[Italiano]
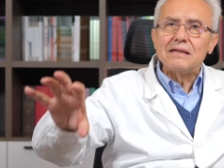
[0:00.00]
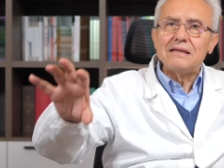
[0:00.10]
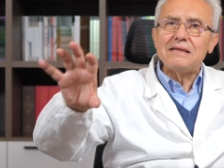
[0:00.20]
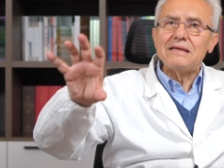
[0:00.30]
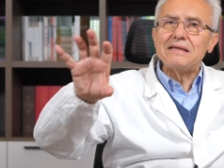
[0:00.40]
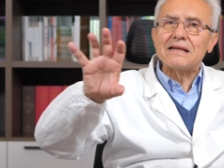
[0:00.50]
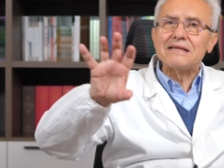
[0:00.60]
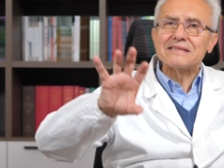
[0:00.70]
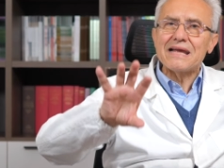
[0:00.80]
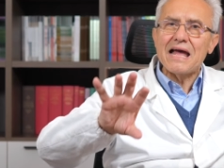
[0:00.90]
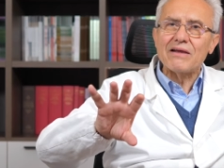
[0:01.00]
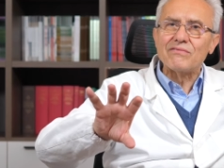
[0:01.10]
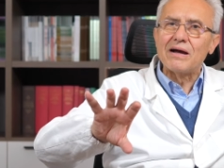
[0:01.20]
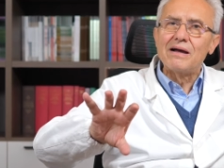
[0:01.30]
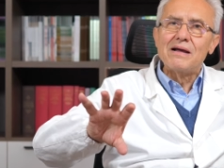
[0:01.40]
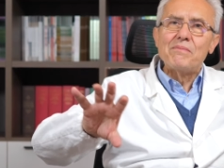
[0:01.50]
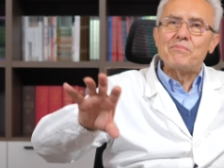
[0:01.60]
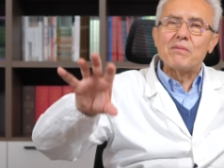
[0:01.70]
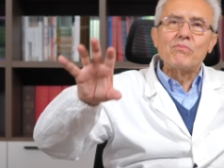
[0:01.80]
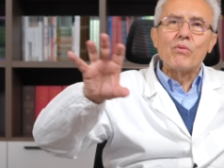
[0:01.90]
in riserva
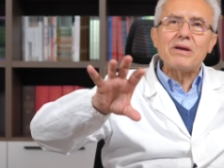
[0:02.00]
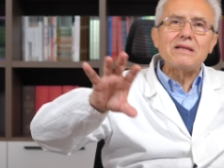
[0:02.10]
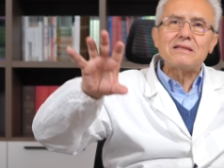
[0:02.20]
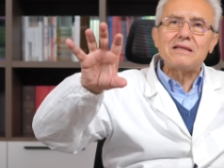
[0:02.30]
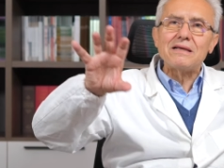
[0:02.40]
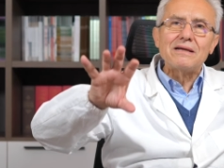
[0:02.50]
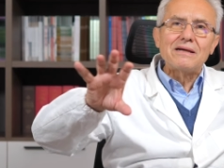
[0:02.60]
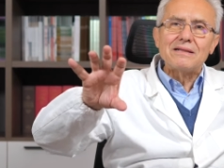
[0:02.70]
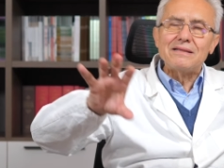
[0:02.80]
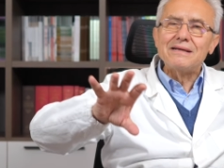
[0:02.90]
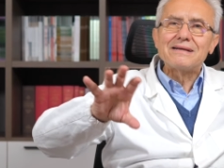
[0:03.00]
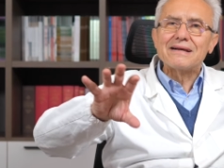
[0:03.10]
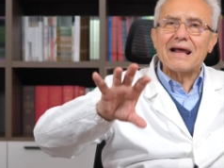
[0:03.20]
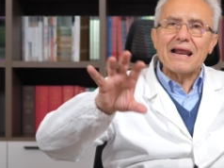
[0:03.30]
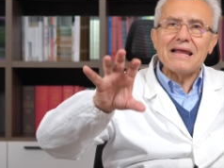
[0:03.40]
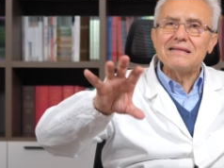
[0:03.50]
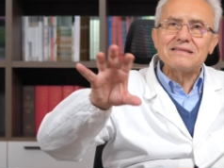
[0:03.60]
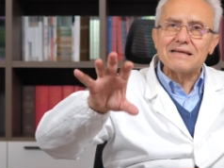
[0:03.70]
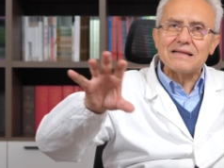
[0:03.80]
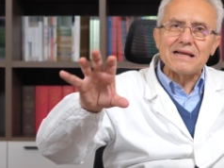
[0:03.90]
per momenti di
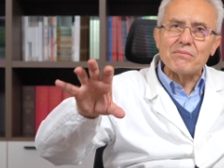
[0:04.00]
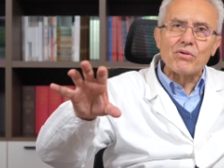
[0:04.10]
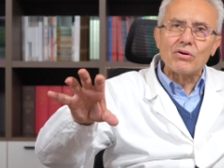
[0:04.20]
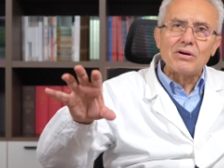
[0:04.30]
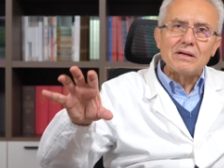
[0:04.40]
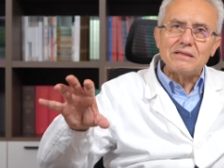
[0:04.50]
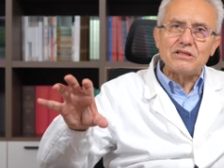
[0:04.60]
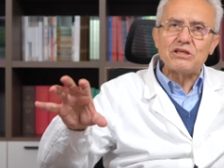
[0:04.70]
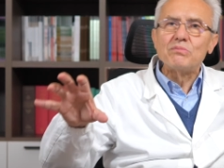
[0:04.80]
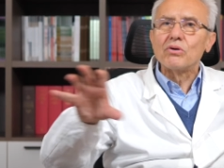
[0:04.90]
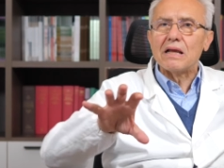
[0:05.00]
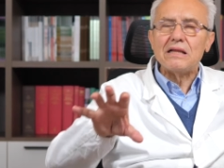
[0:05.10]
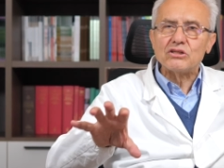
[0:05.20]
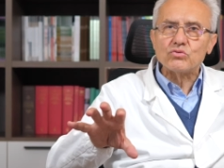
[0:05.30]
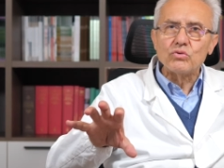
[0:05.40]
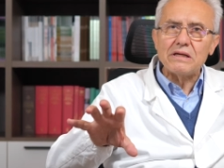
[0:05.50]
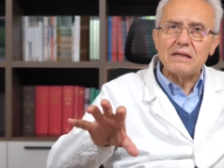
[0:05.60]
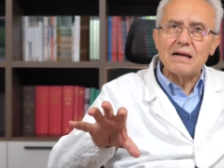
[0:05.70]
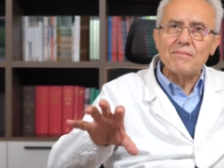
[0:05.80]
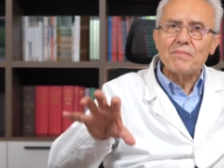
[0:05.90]
carenza diremo, di cibo che è
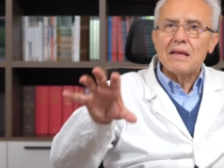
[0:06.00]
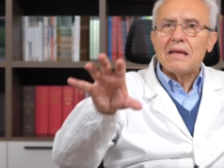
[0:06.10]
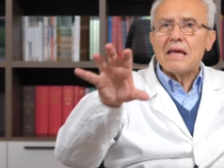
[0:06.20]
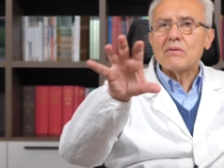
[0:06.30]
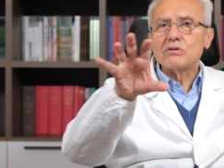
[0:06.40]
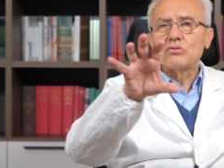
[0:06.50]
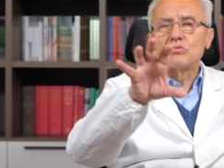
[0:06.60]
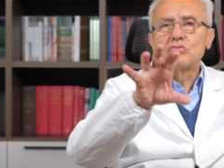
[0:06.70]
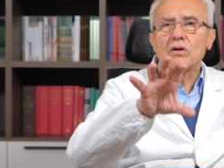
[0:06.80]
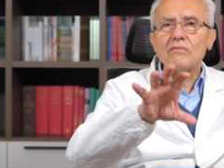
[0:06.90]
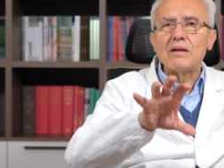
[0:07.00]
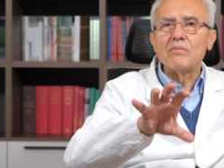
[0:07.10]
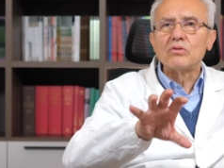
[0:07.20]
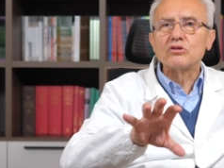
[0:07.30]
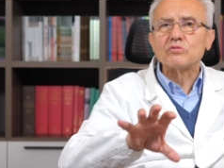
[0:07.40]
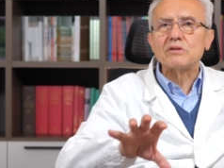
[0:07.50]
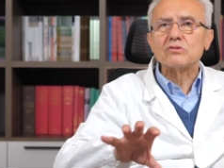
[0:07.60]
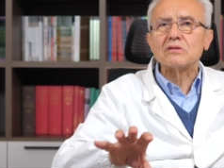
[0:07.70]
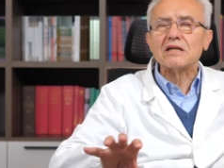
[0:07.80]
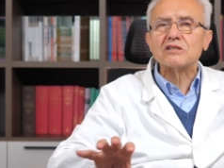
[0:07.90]
l'insulina e questo zucchero viene molto
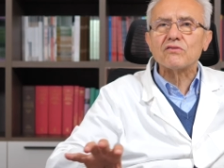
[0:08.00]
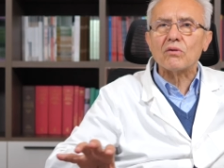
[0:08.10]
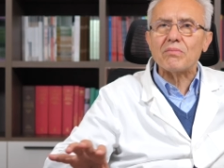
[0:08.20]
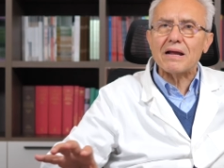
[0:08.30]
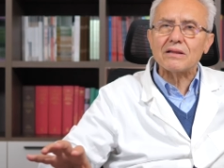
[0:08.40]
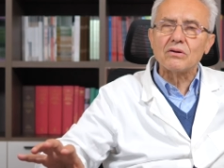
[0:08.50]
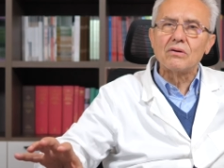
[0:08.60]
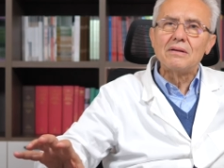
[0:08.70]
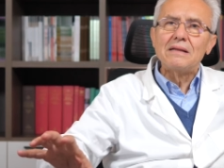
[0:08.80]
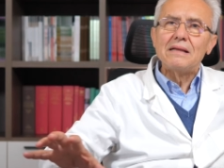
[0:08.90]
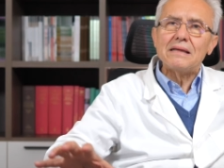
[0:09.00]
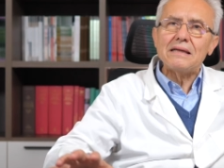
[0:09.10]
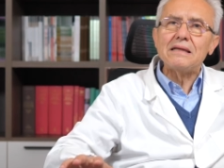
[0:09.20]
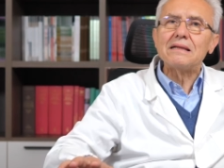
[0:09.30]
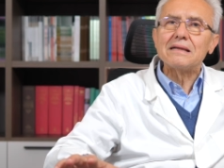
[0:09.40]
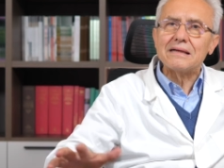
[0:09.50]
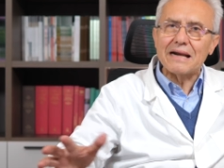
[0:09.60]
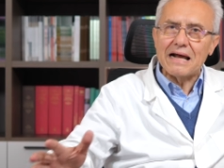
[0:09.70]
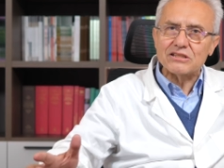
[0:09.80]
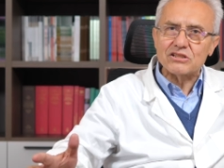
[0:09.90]
spesso trasformato in
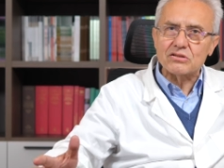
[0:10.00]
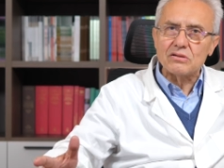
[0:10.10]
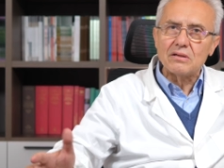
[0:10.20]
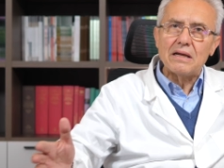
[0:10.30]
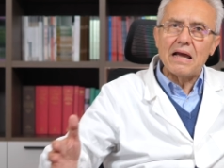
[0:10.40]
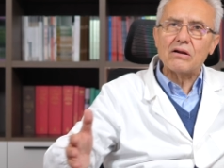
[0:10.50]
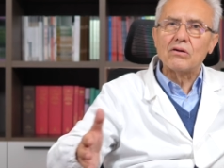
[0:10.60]
grasso. Ecco